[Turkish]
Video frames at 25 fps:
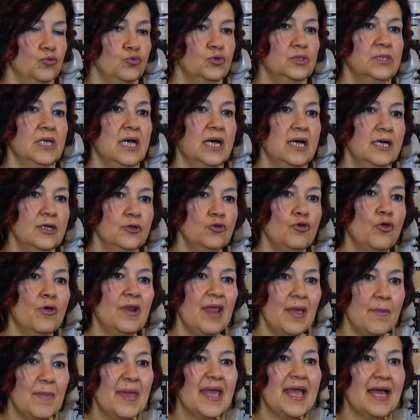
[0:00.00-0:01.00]
uzağa
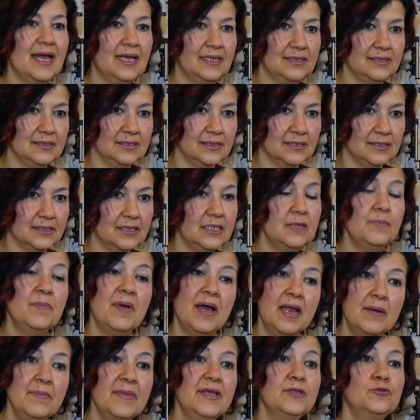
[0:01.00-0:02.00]
göremeyendir.
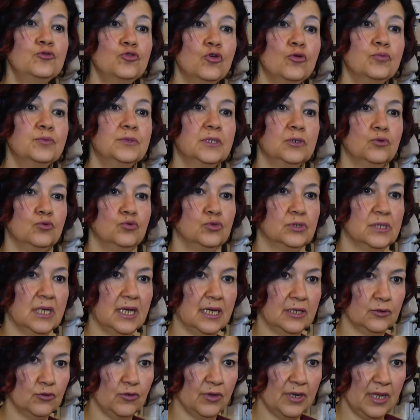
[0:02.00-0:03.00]
Hipermetrop da
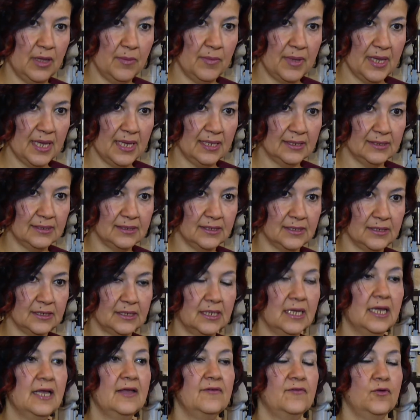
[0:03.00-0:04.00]
uzağa göremeyendir.
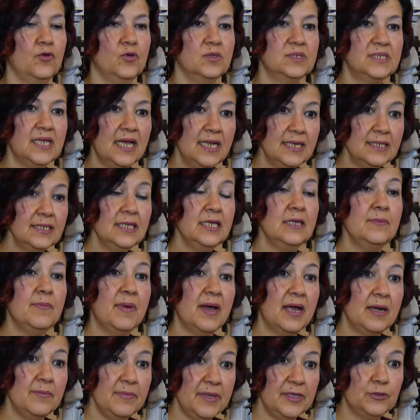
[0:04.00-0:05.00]
Ve özellikle
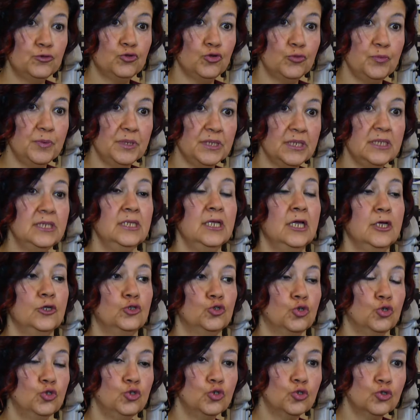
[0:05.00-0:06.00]
hipermetropinin
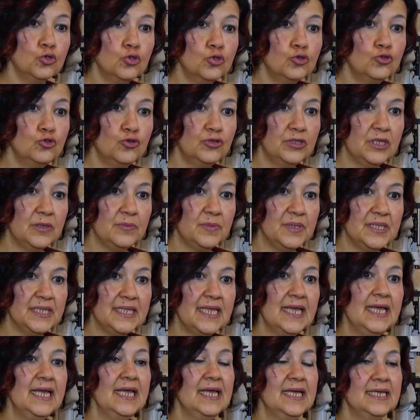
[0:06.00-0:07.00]
çocukluk
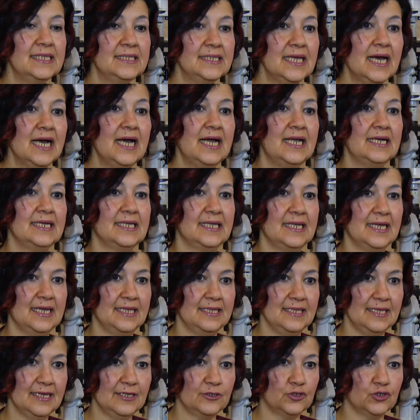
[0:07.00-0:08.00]
döneminde daha erken
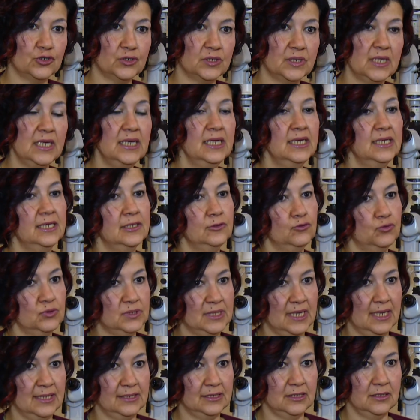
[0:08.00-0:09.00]
yaşta
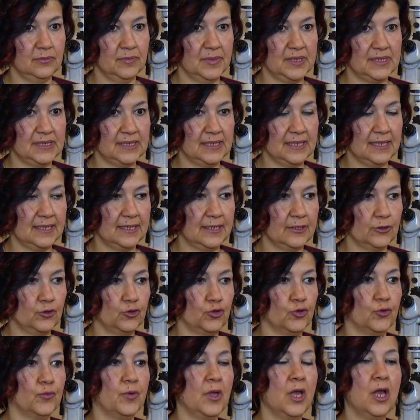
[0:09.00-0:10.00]
düzeltilmesi
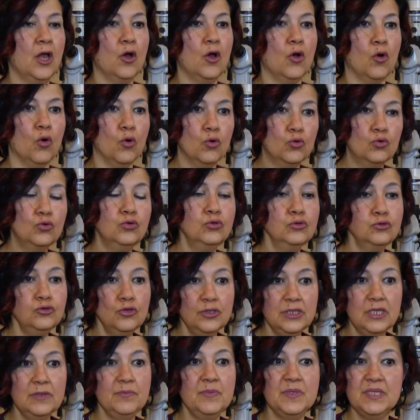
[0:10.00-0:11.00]
gerekiyor. Okul
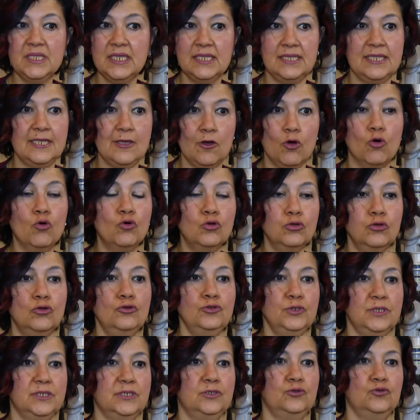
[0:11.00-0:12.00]
döneminde niye, okul
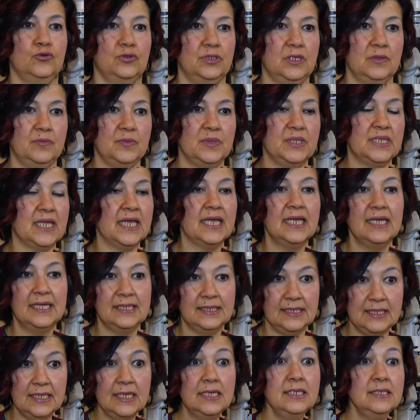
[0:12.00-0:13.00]
öncesi döneminde
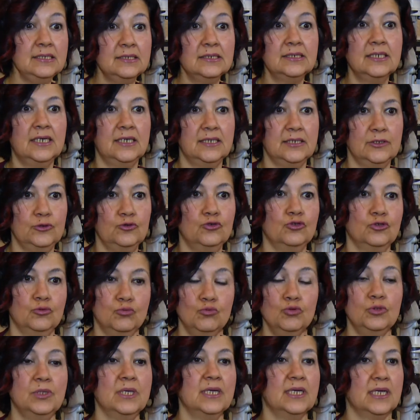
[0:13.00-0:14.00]
niye ısrar ediyoruz?
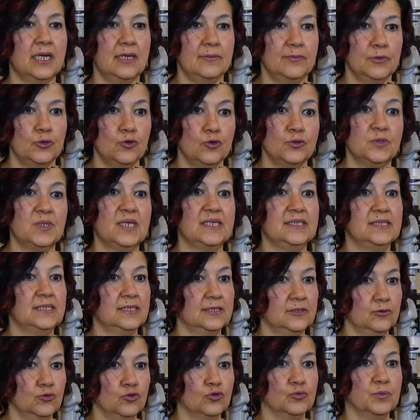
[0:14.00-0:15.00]
Mutlaka bir göz
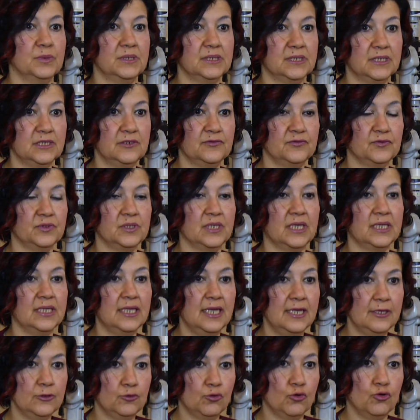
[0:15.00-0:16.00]
hastalığı uzmanı tarafından
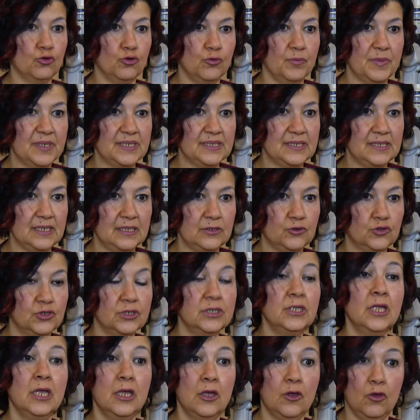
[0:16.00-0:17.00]
görülmesi
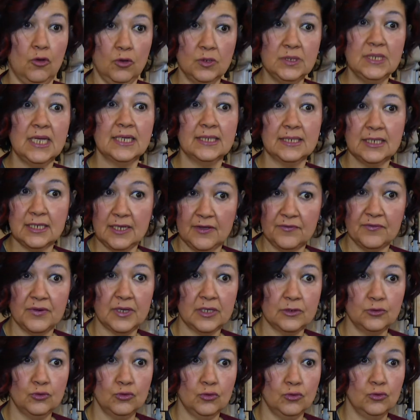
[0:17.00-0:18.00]
için özellikle
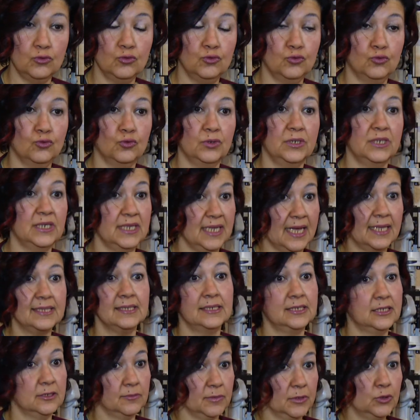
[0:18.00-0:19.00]
refraksiyon kusurları yani
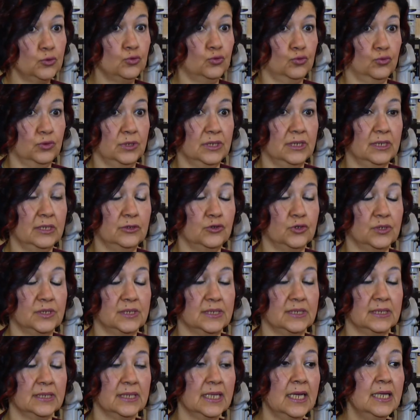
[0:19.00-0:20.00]
kırma kusurları
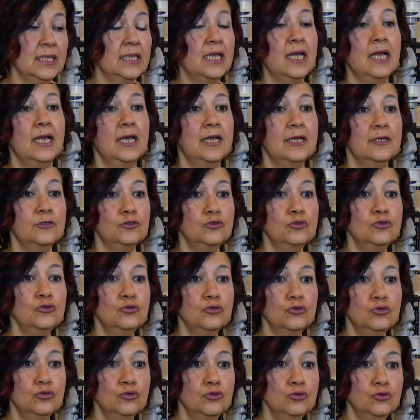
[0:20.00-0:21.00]
açısından.
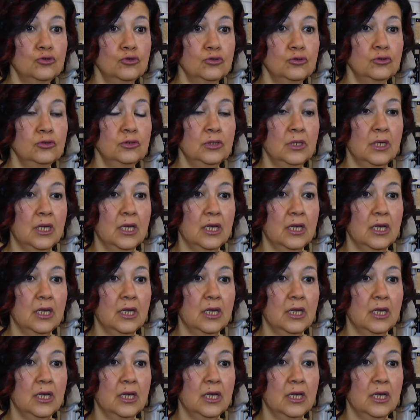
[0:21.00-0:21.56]
Çünkü çocuğun